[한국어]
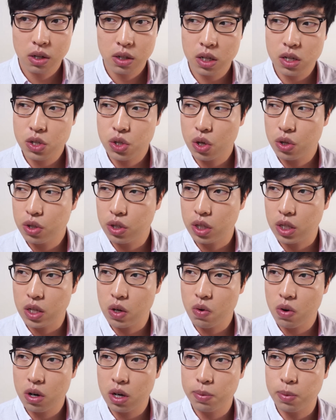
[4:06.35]
사실 저는 이
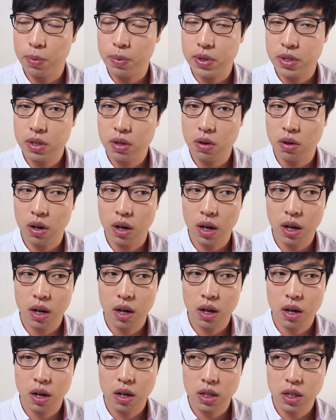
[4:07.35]
영화를
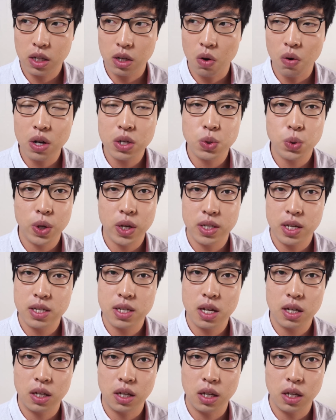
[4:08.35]
보면서 이 영화 속의
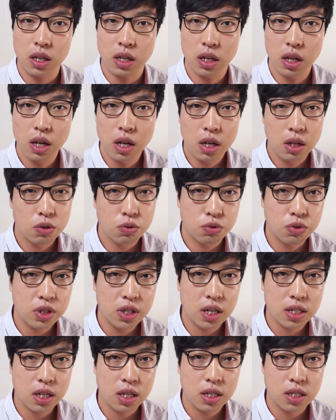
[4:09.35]
세상이
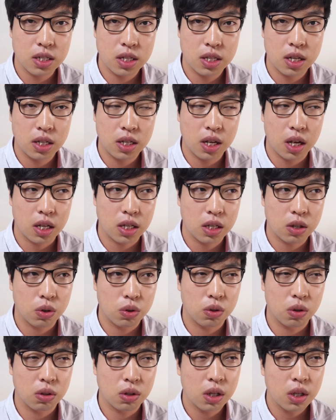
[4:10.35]
우리가 사는 세상이 아닌
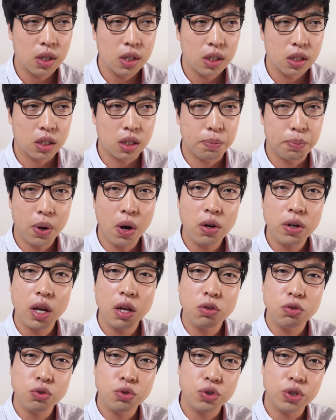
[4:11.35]
어떤 그
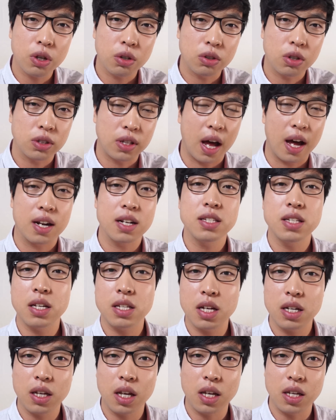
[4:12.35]
평행우주의 어떤 다른
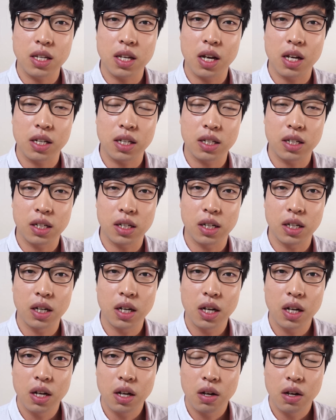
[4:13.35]
세상의 이야기를